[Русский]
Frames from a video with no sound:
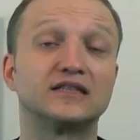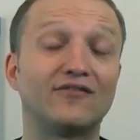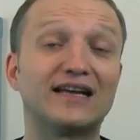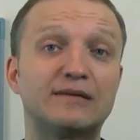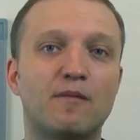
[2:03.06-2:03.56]

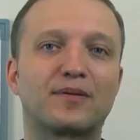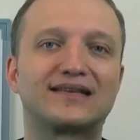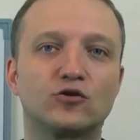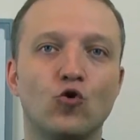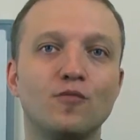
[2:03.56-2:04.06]
Давайте
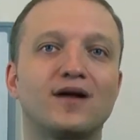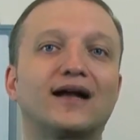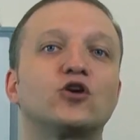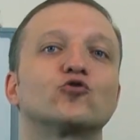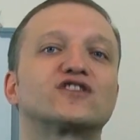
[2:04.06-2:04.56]
попрактикуем,
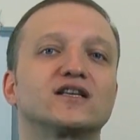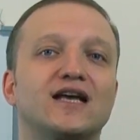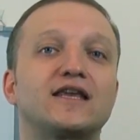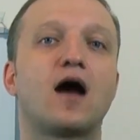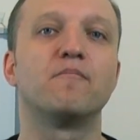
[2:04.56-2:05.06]
как ее
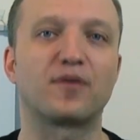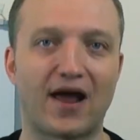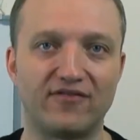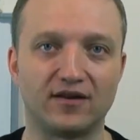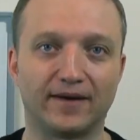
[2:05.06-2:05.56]
сказать
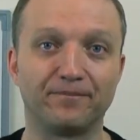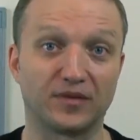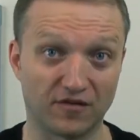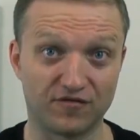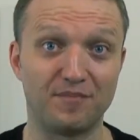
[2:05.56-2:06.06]
правильно.
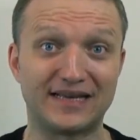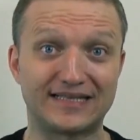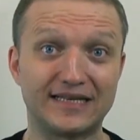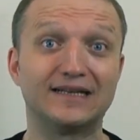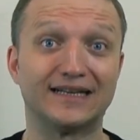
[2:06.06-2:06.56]

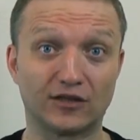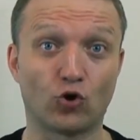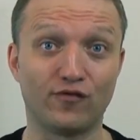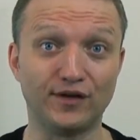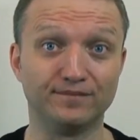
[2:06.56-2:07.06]
Вместе
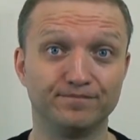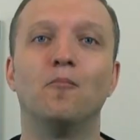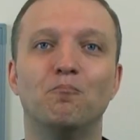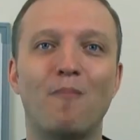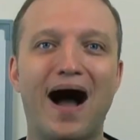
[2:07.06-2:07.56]
готовы?
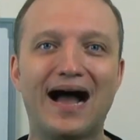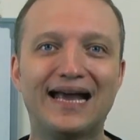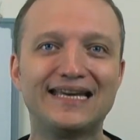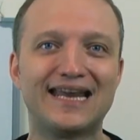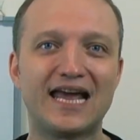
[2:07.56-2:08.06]

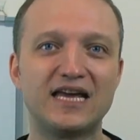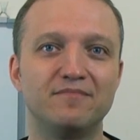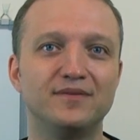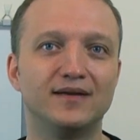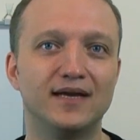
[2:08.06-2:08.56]
My name